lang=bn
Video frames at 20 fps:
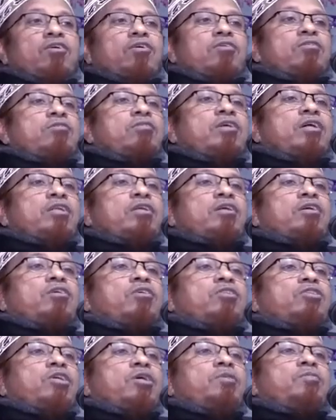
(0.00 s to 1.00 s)
করোনার
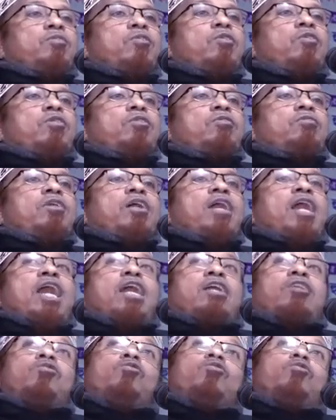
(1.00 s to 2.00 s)
গজব করোনা
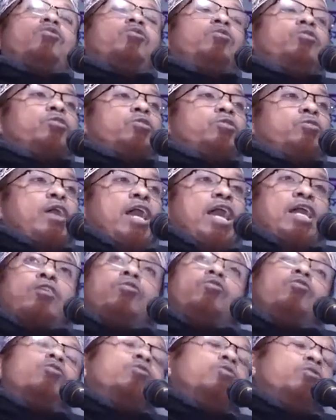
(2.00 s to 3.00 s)
আরও উন্নত
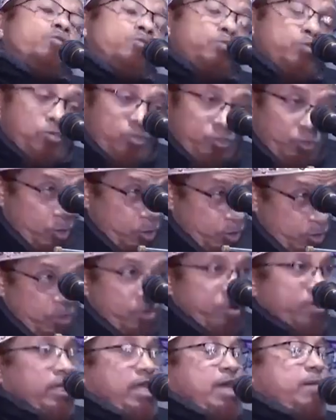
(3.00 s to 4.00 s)
আরও উন্নততর
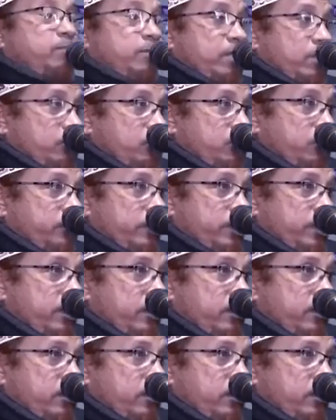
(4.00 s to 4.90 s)
হয়ে হামলা করবে